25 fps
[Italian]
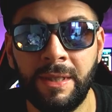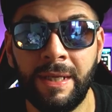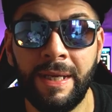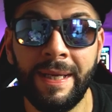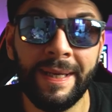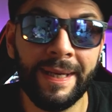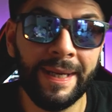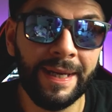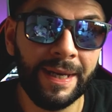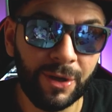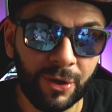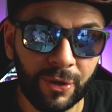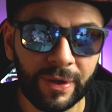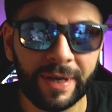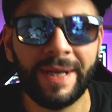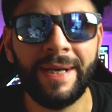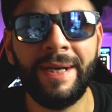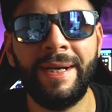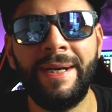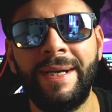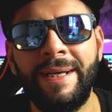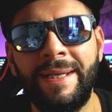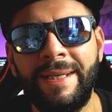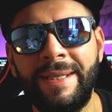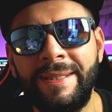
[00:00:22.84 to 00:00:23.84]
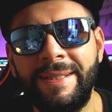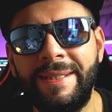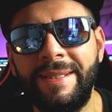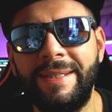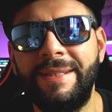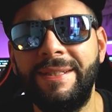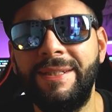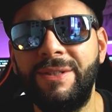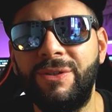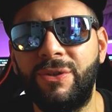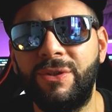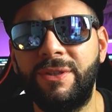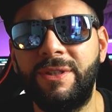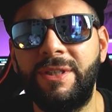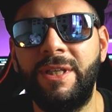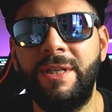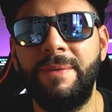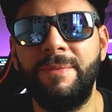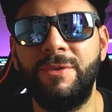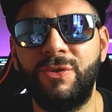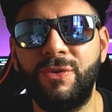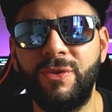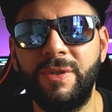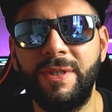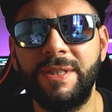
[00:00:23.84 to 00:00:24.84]
e allora alle 3 di notte
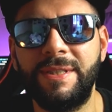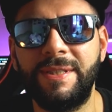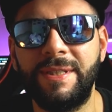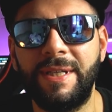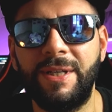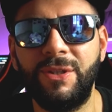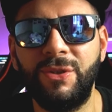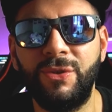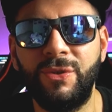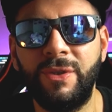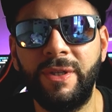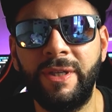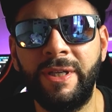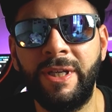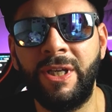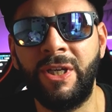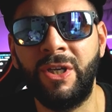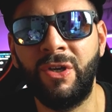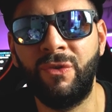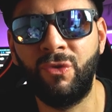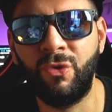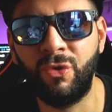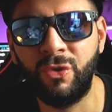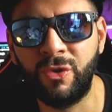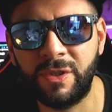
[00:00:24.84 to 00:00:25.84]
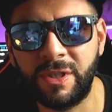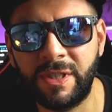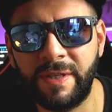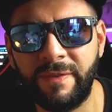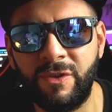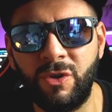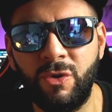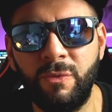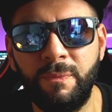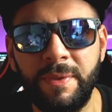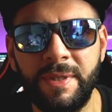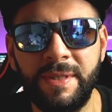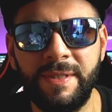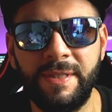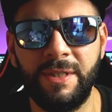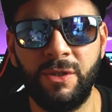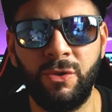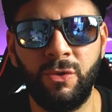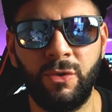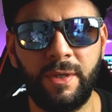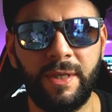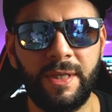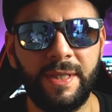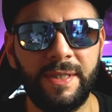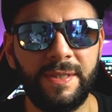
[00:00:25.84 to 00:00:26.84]
mi sono alzato e ho voluto scrivere un
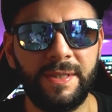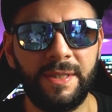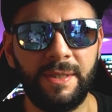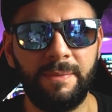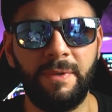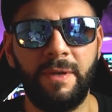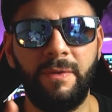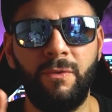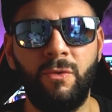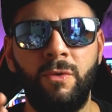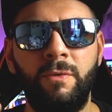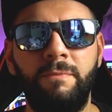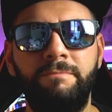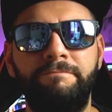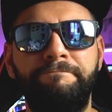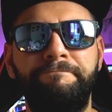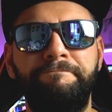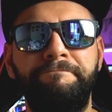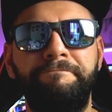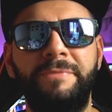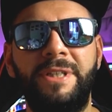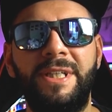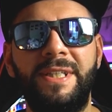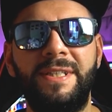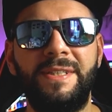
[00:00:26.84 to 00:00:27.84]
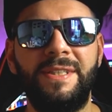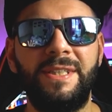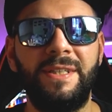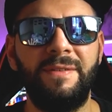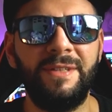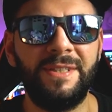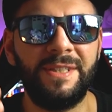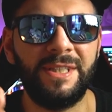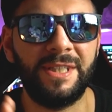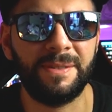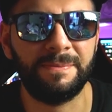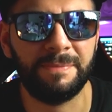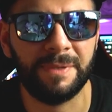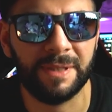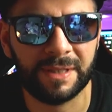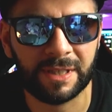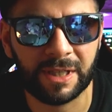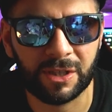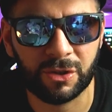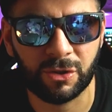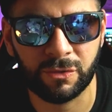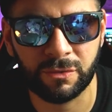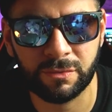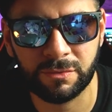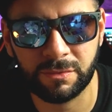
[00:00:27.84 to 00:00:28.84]
pensiero che sapevo che se avessi
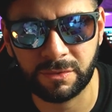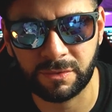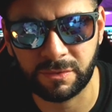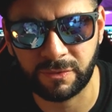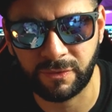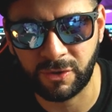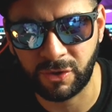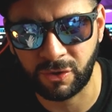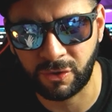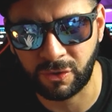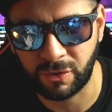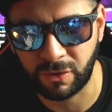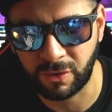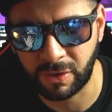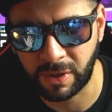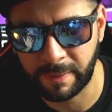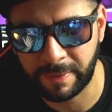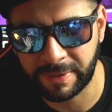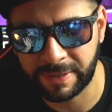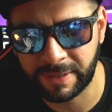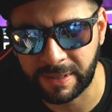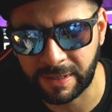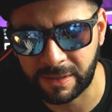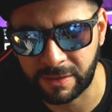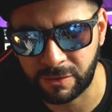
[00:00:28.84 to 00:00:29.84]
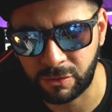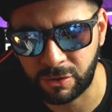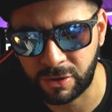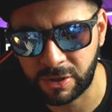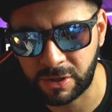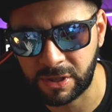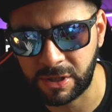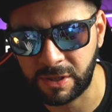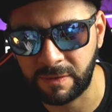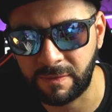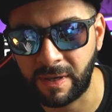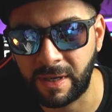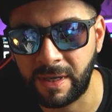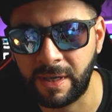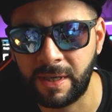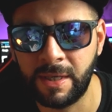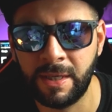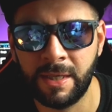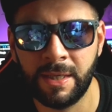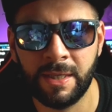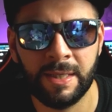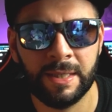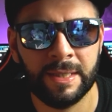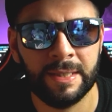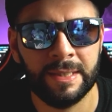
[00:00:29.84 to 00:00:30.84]
aspettato fino alla mattina
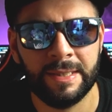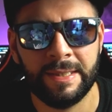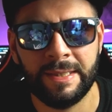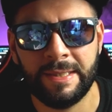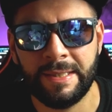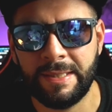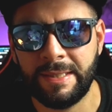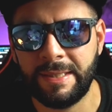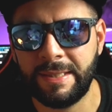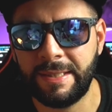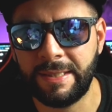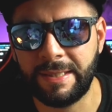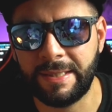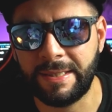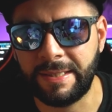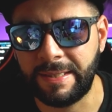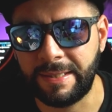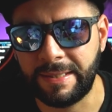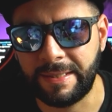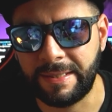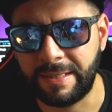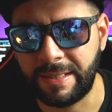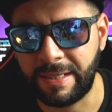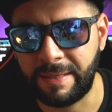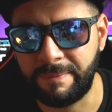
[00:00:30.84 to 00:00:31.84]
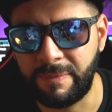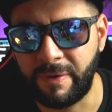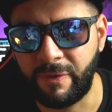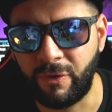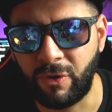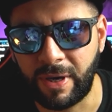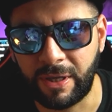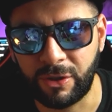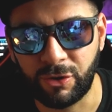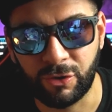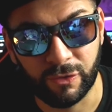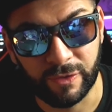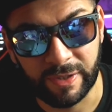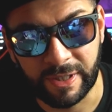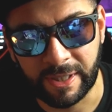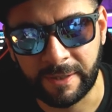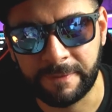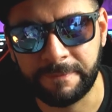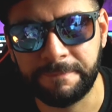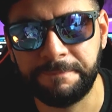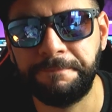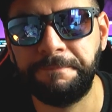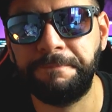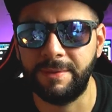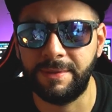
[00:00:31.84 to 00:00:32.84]
successiva eh, sarebbe volato
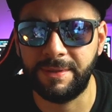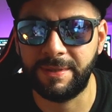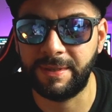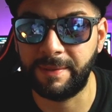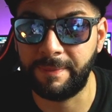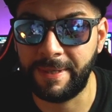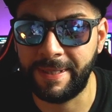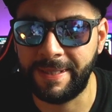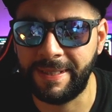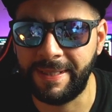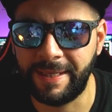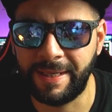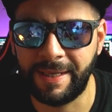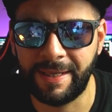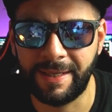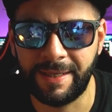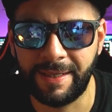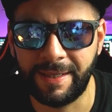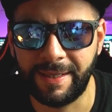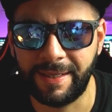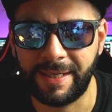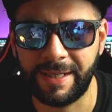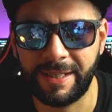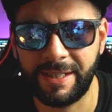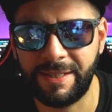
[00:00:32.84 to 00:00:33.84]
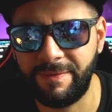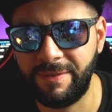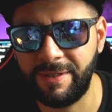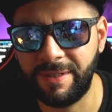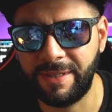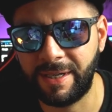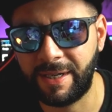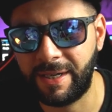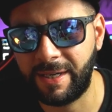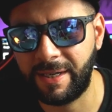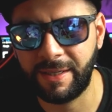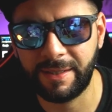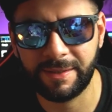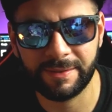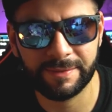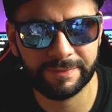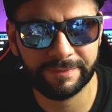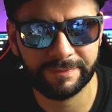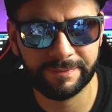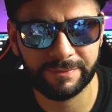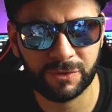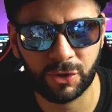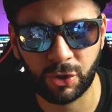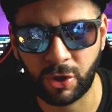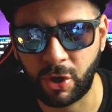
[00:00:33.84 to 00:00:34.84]
via. Sapete, la creatività
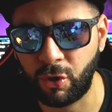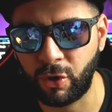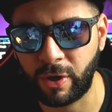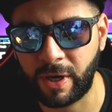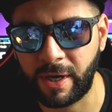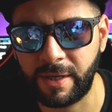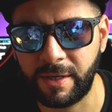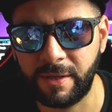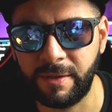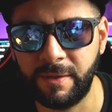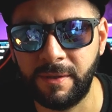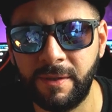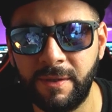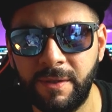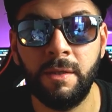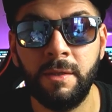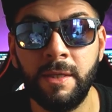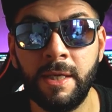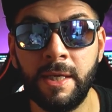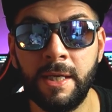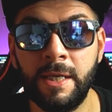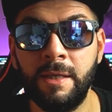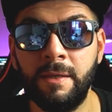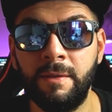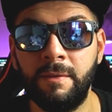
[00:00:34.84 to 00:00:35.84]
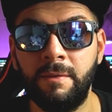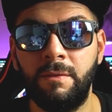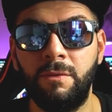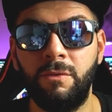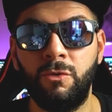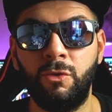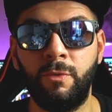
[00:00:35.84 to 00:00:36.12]
non ha orari. Ieri,